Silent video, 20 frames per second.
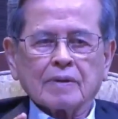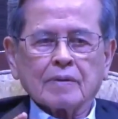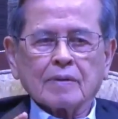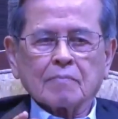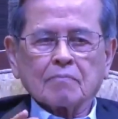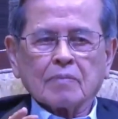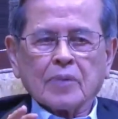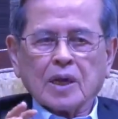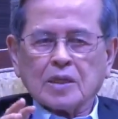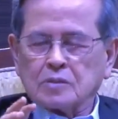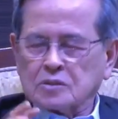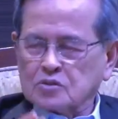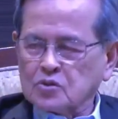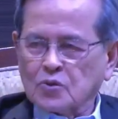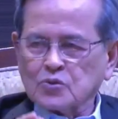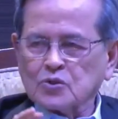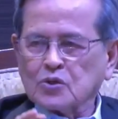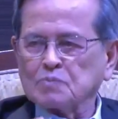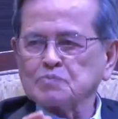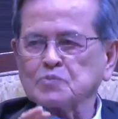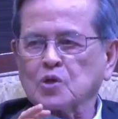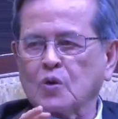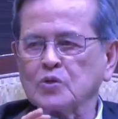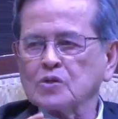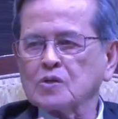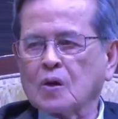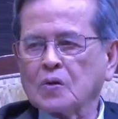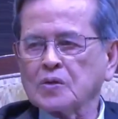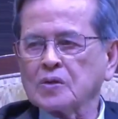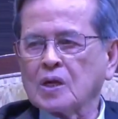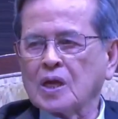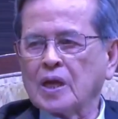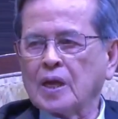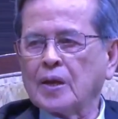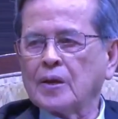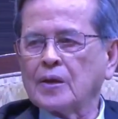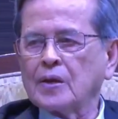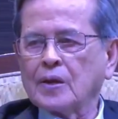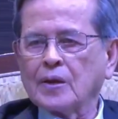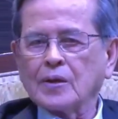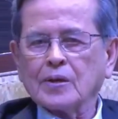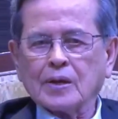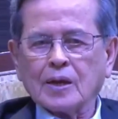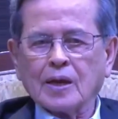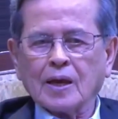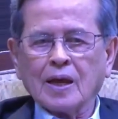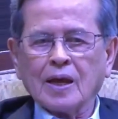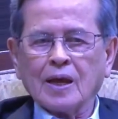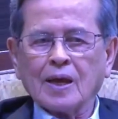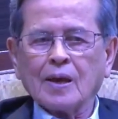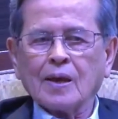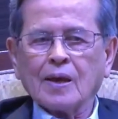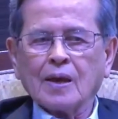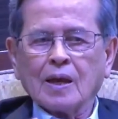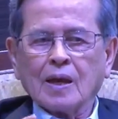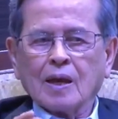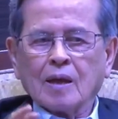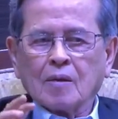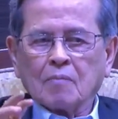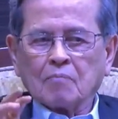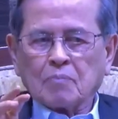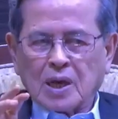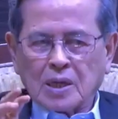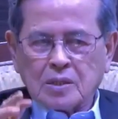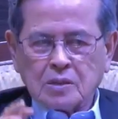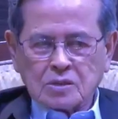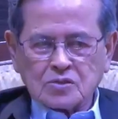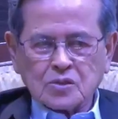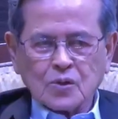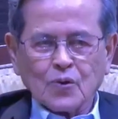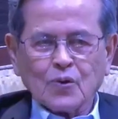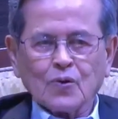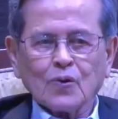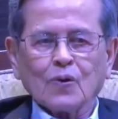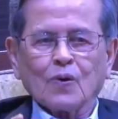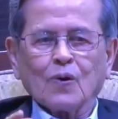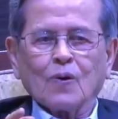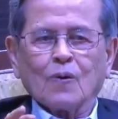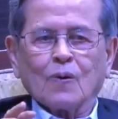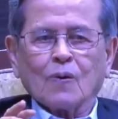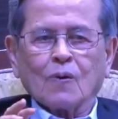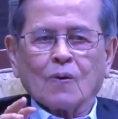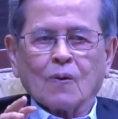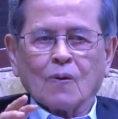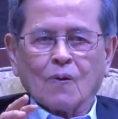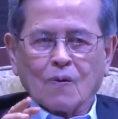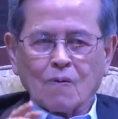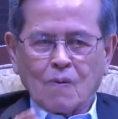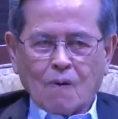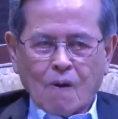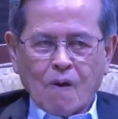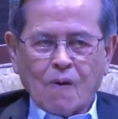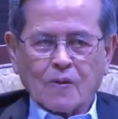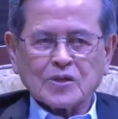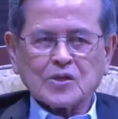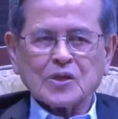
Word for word: ไปสู่ชุมชนท้องถิ่นนะไป ไปสู่องค์กรที่